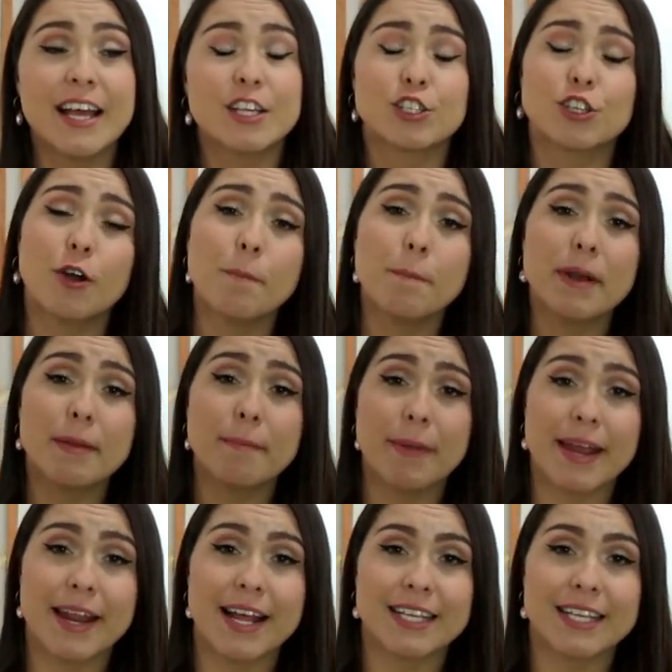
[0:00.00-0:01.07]
Son
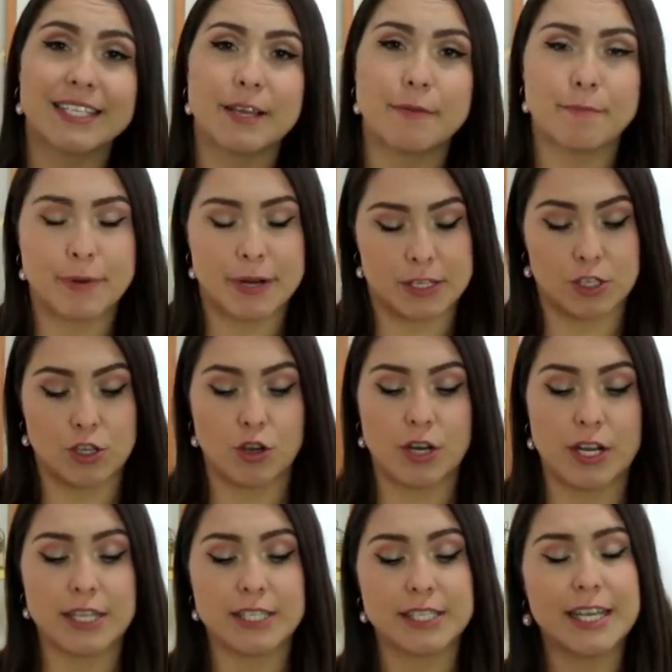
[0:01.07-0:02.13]
primeras
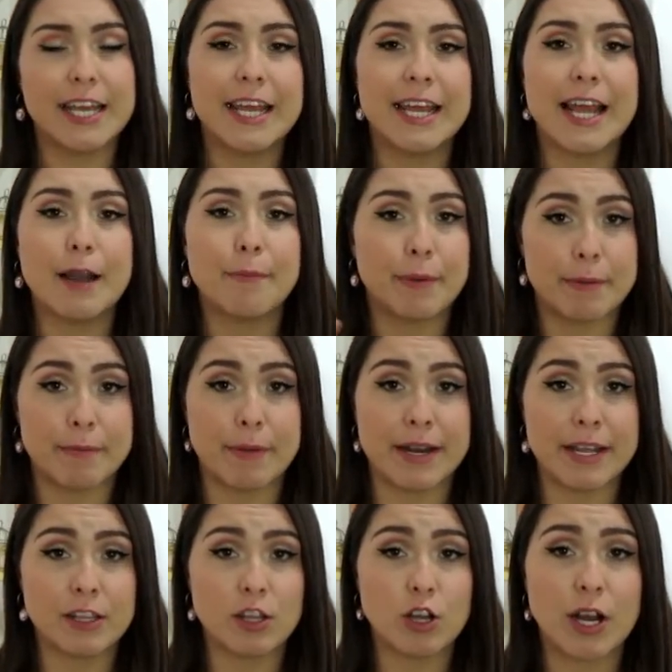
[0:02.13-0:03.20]
impresiones y el
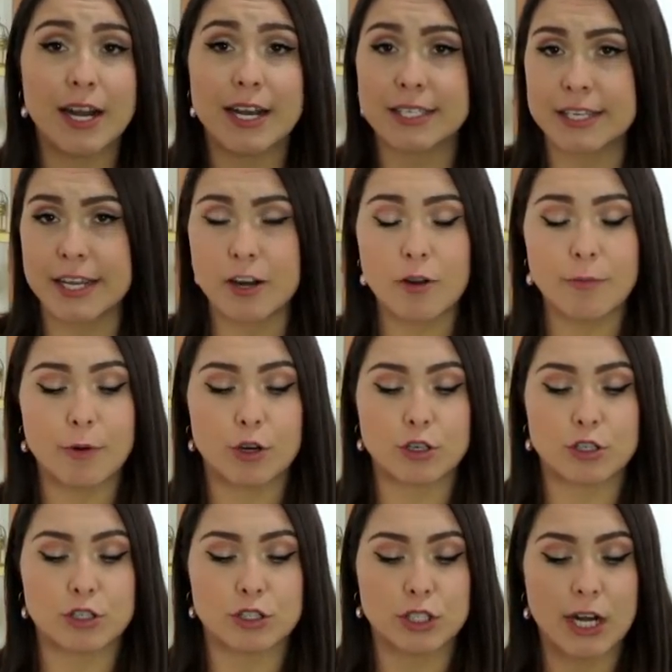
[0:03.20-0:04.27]
primerito que les quiero
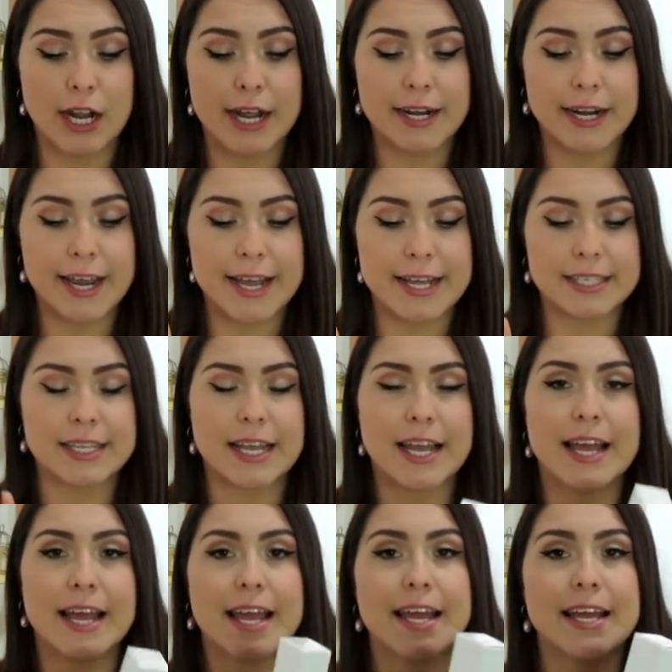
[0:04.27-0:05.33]
mostrar es
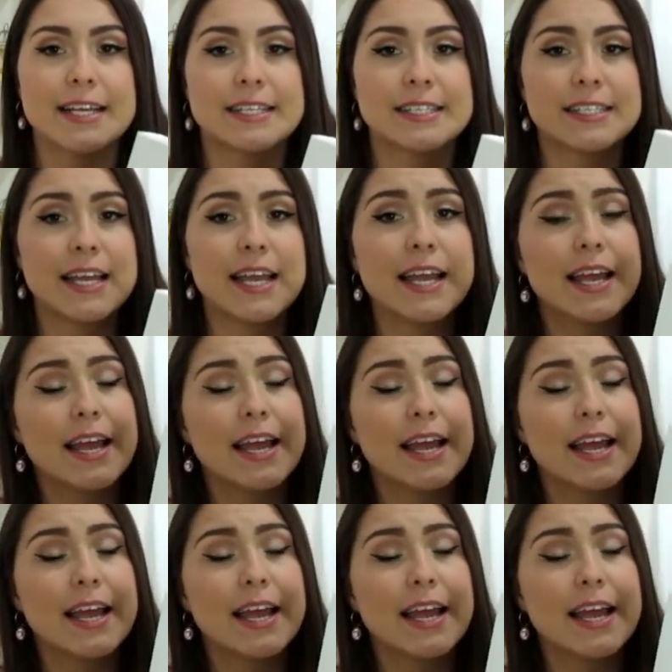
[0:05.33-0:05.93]
este.